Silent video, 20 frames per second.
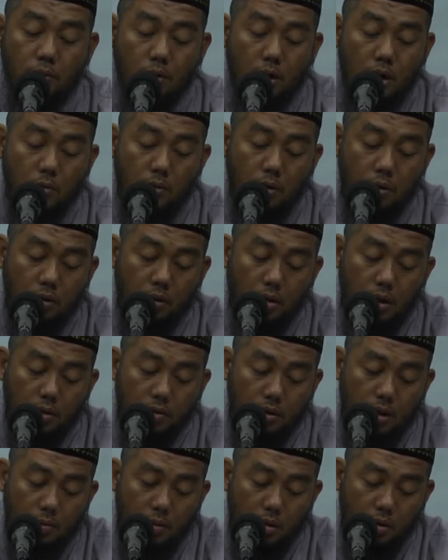rahimahullah
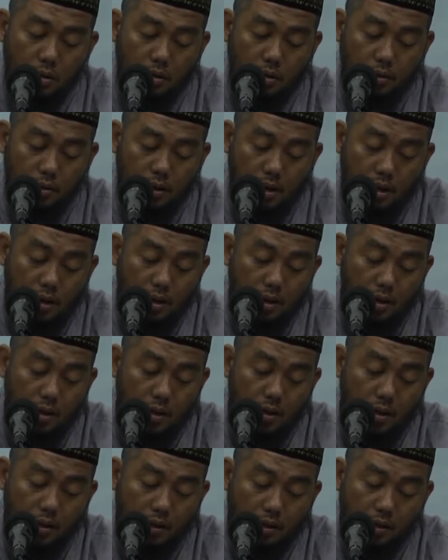tabaraka
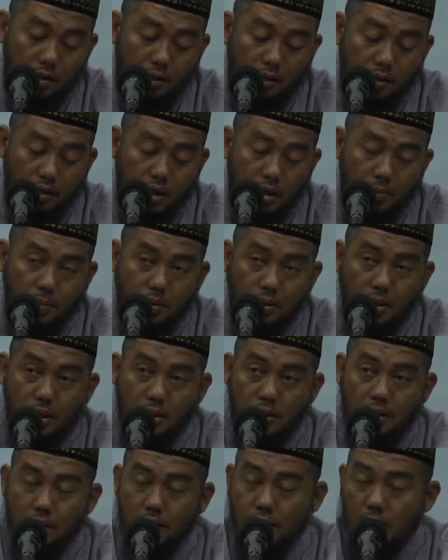taala ketika
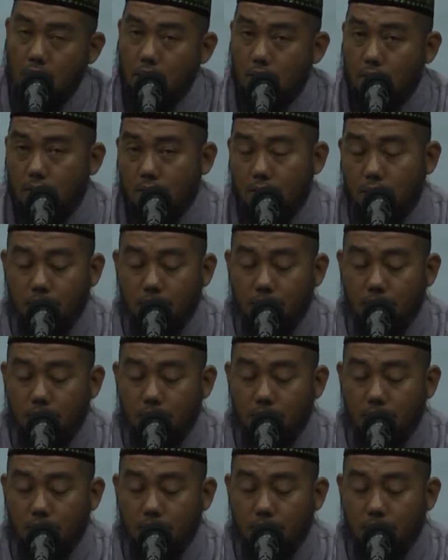menjelaskan